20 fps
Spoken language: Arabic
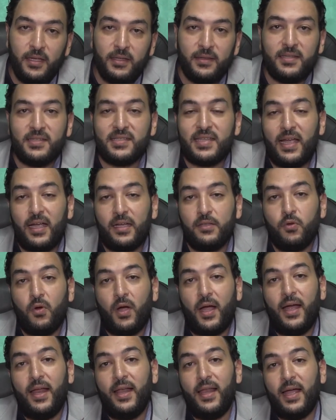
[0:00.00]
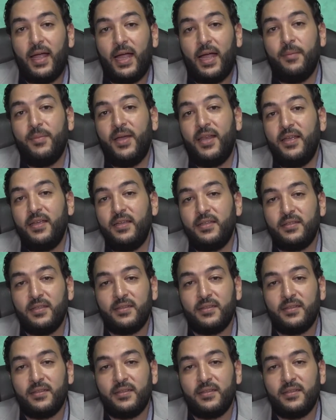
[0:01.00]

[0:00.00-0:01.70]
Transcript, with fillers: تساعده على عمليه